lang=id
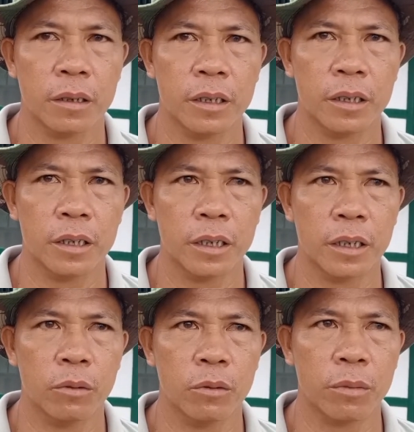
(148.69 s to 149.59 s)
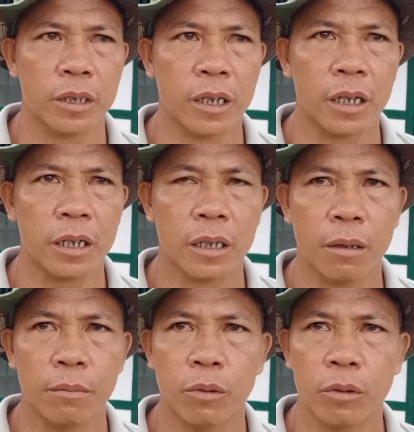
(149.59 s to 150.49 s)
di sini masyarakat
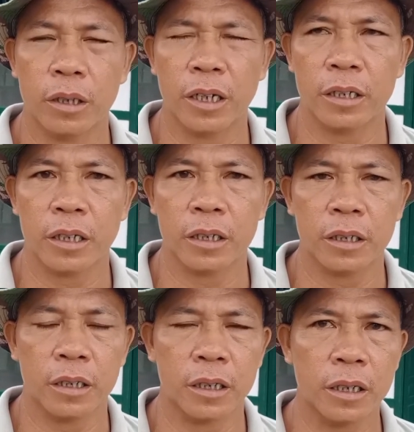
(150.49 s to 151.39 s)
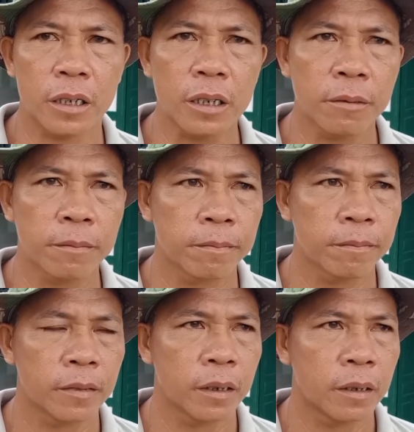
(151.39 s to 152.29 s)
kampung desa di sini
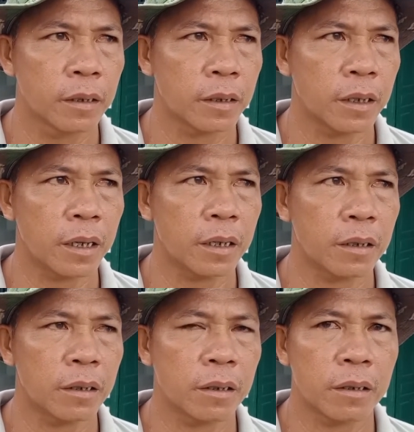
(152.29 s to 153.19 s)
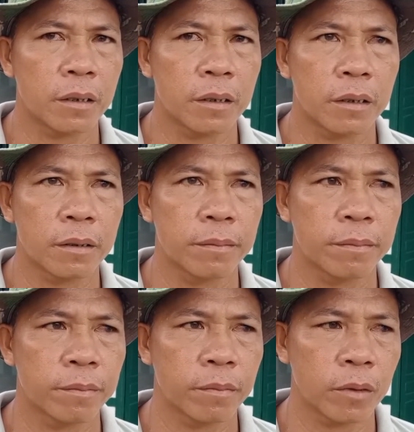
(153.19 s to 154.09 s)
dan
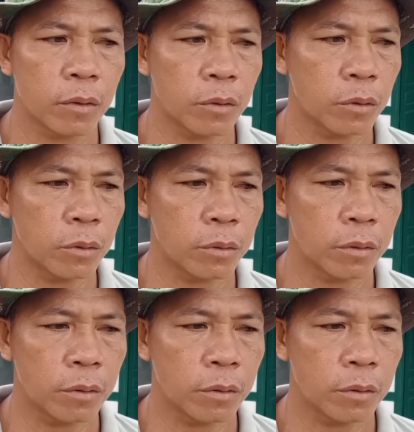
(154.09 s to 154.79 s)
untuk